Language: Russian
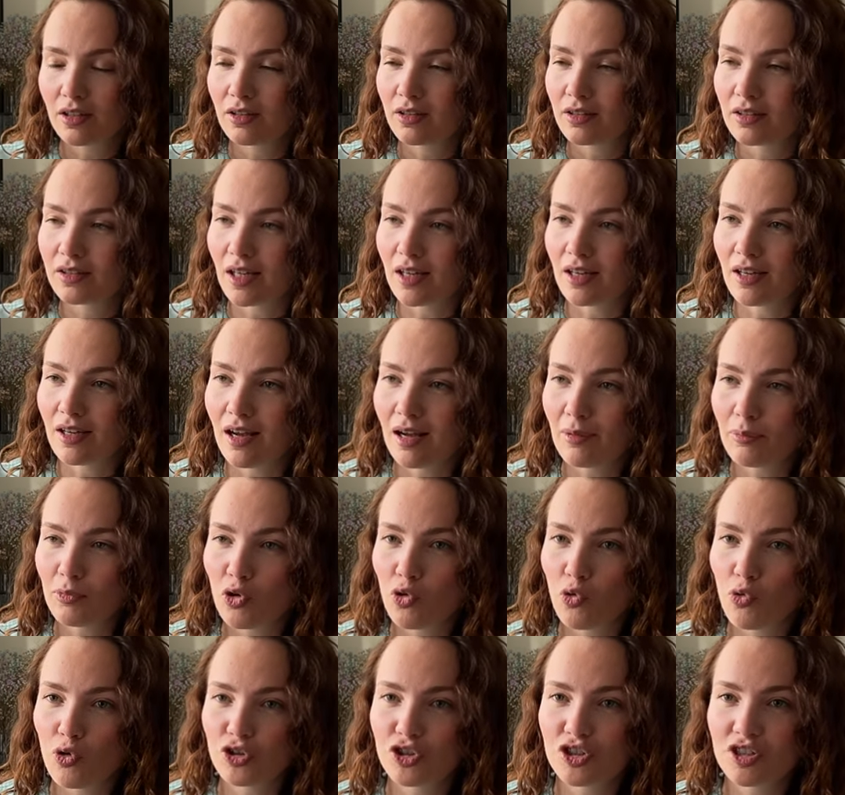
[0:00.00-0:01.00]
ногам
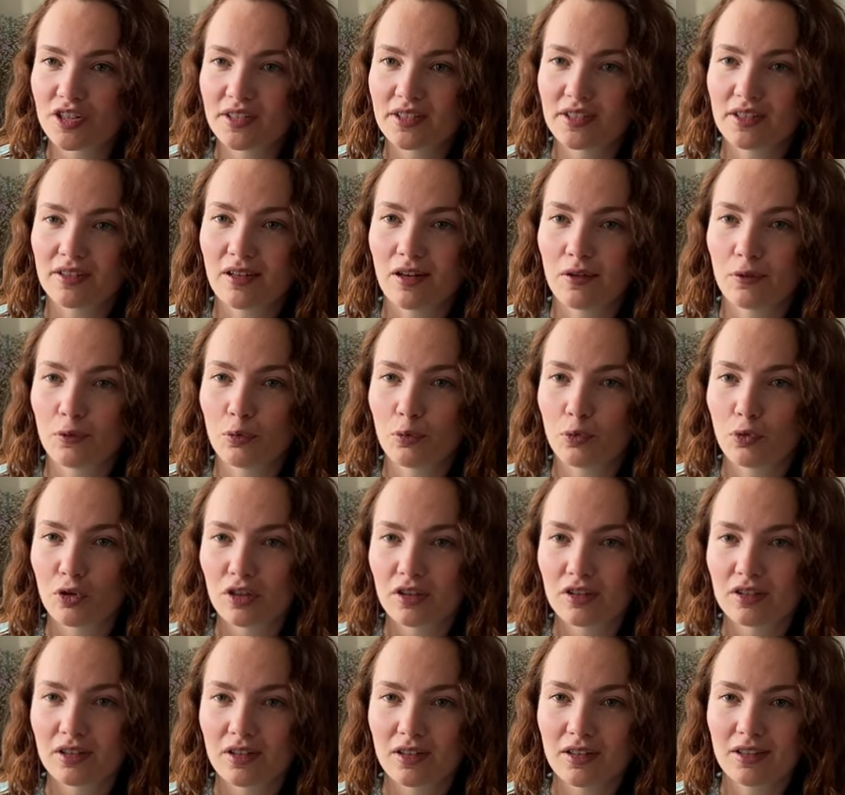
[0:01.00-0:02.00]
хочется
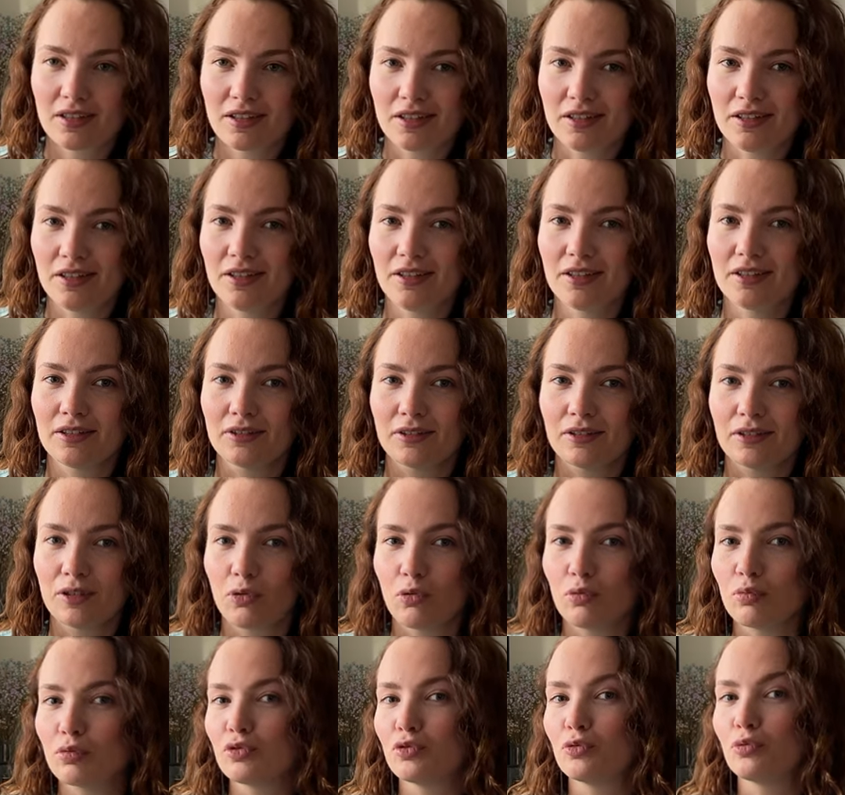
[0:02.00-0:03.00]
комфорта и
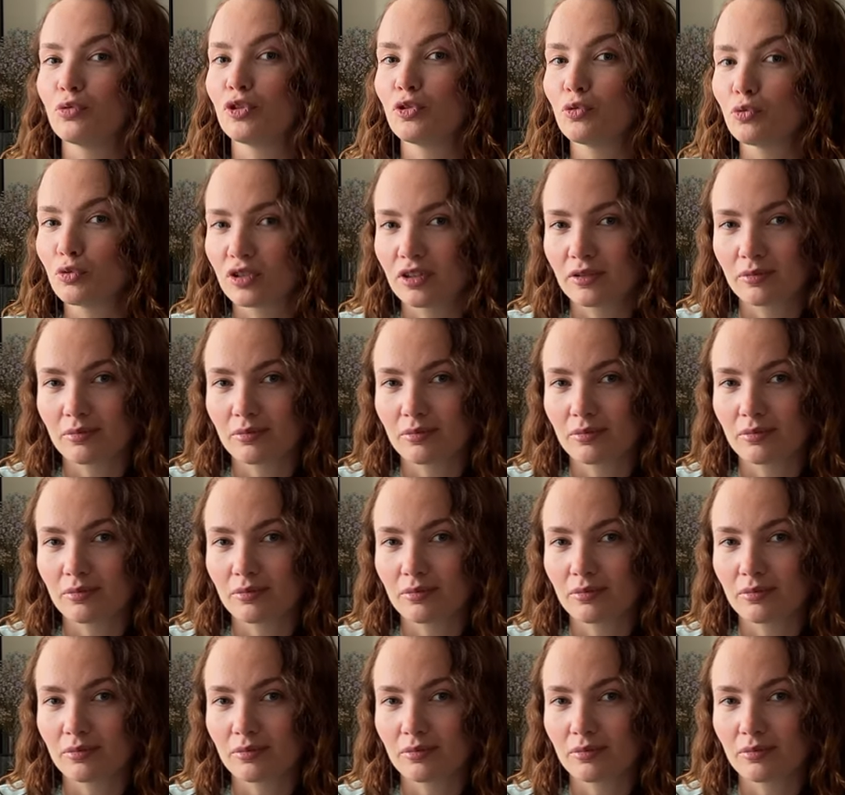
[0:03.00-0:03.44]
какого-то уюта.